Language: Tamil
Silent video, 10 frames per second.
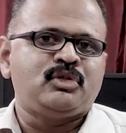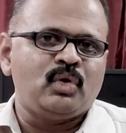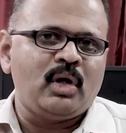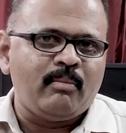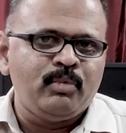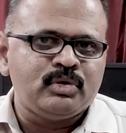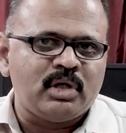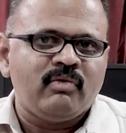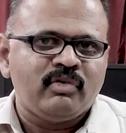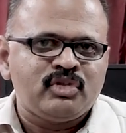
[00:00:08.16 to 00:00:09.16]
செக்ஷுவல்
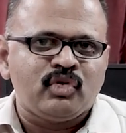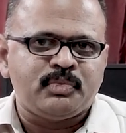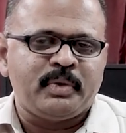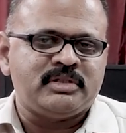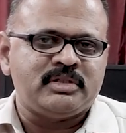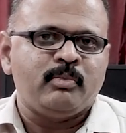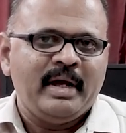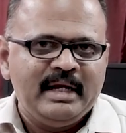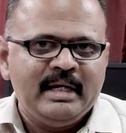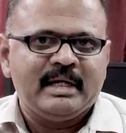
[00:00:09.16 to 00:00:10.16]
அப்யூஸ் ஆன் விர்ச்சுவல் ஸ்பேசஸ்
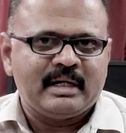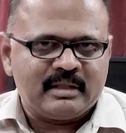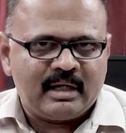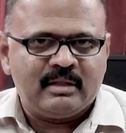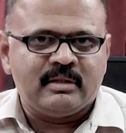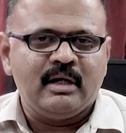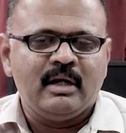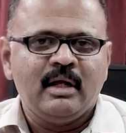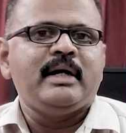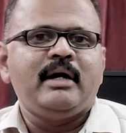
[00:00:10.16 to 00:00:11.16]
மெய்நிகர் தளத்தில்
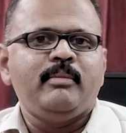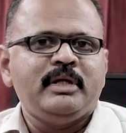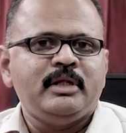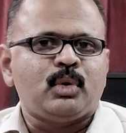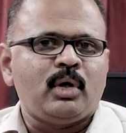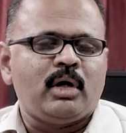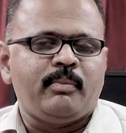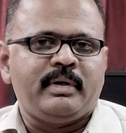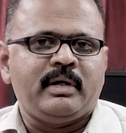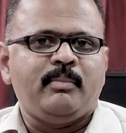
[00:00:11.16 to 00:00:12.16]
பெண்கள் மீது
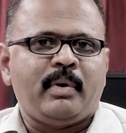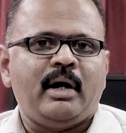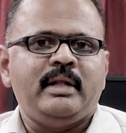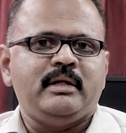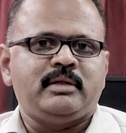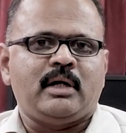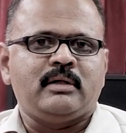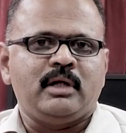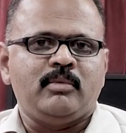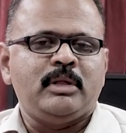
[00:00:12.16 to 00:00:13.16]
தொடுக்கப்படுகிற பாலியல்
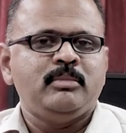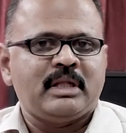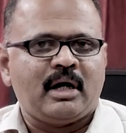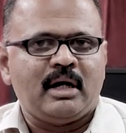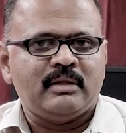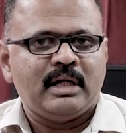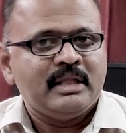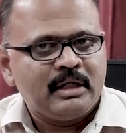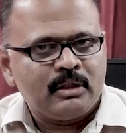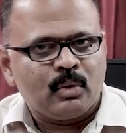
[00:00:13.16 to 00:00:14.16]
தாக்குதல் என்பதும் இந்த
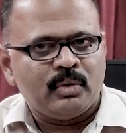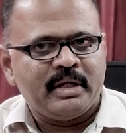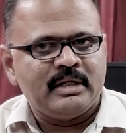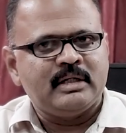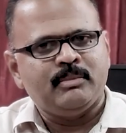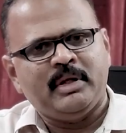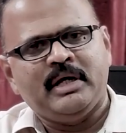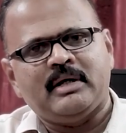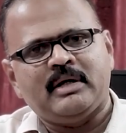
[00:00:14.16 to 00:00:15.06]
காலத்தில் அதிகரித்து கொண்டே இருக்கு